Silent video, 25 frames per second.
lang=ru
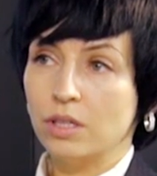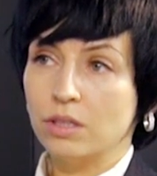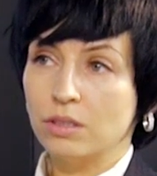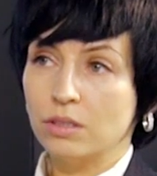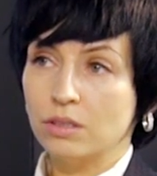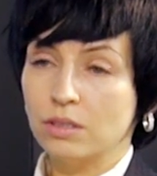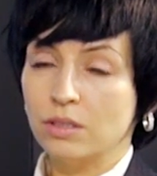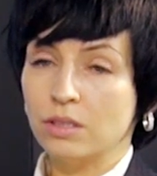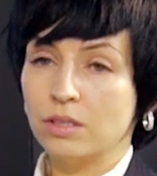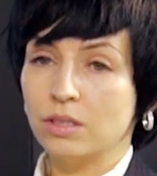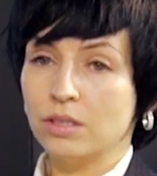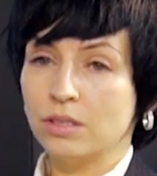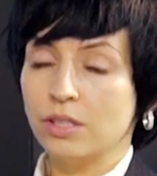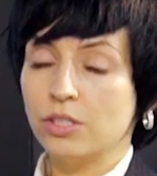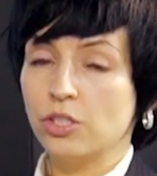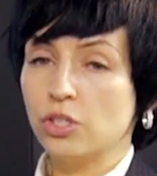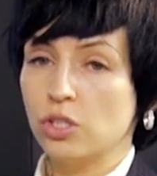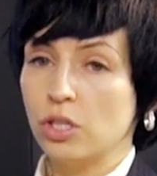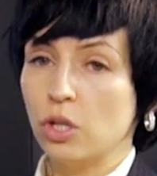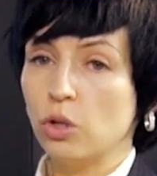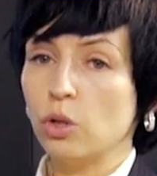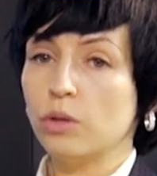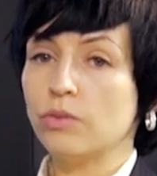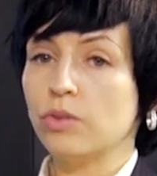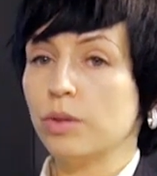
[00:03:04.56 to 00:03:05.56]
э, значит,
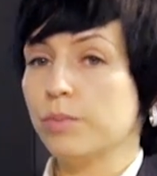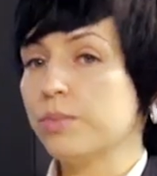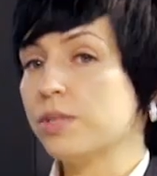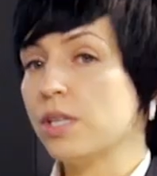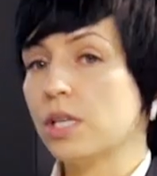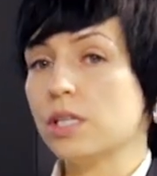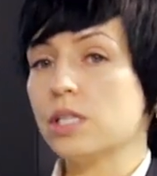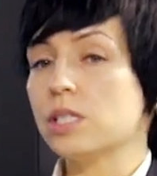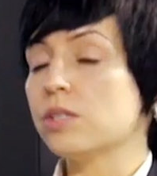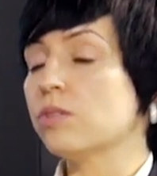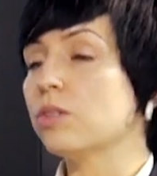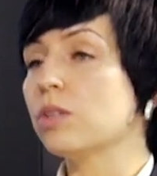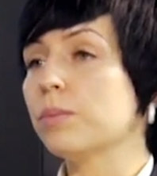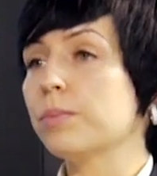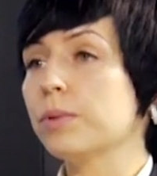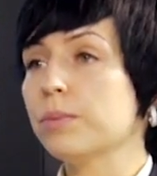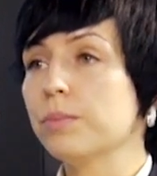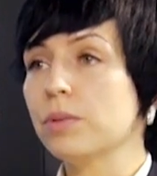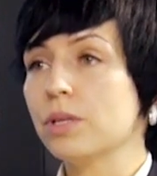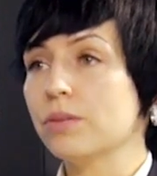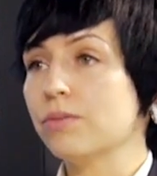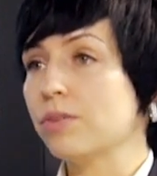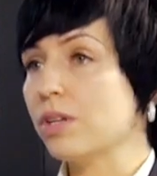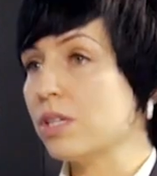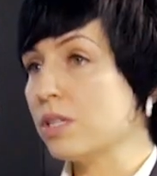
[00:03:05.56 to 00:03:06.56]
налоговое обязательство,
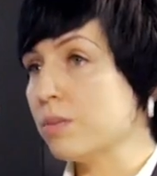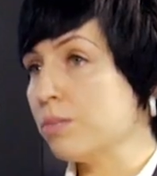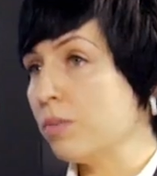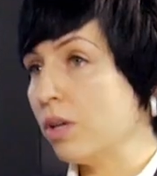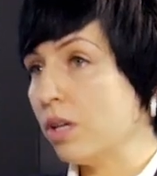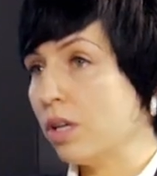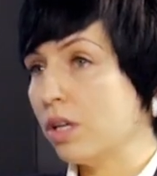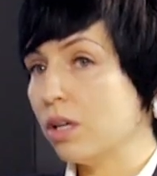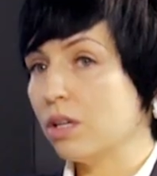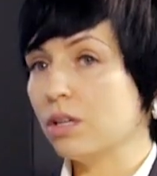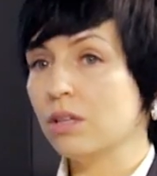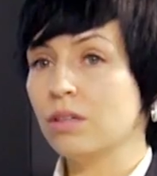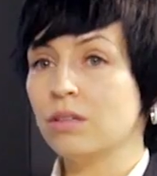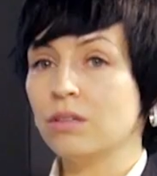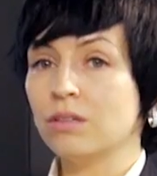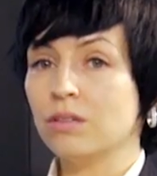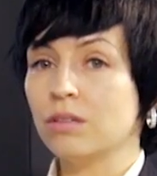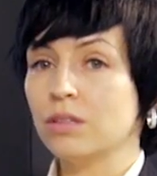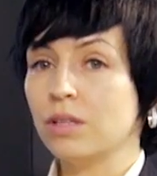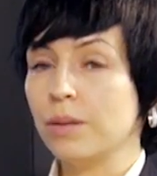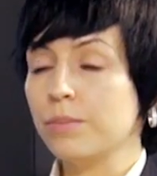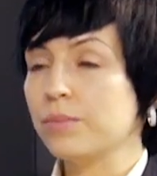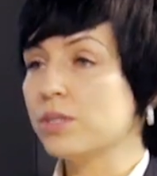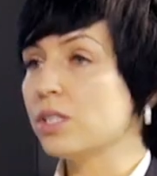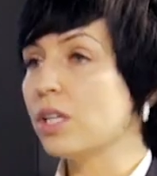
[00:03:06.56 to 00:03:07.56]
например, в размере
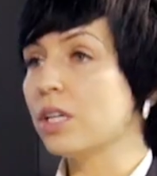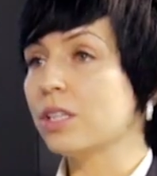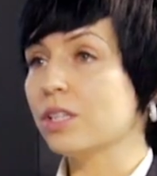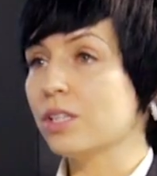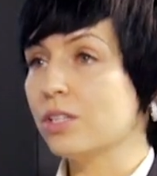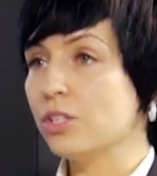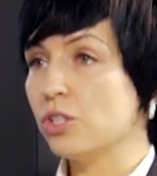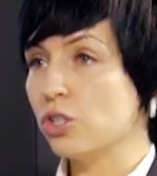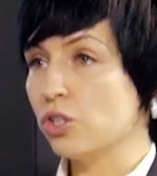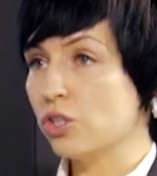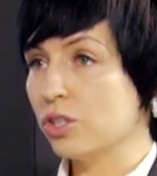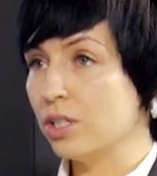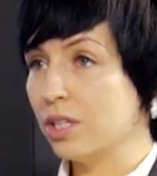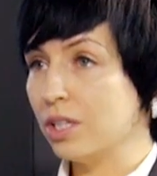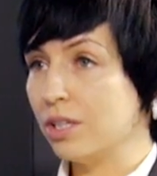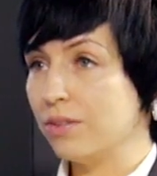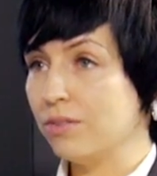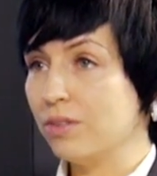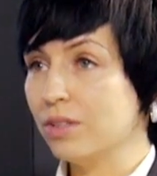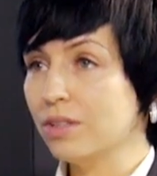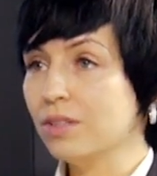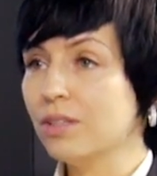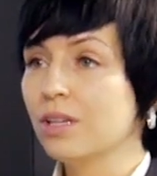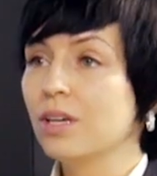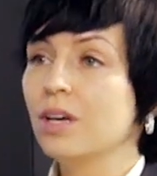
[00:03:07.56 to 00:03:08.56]
э, там, 100 тысяч
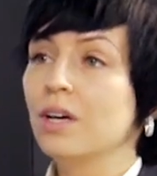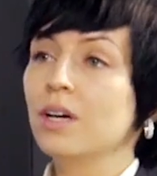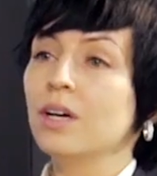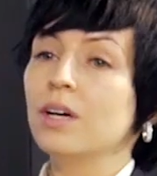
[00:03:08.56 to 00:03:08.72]
гривен,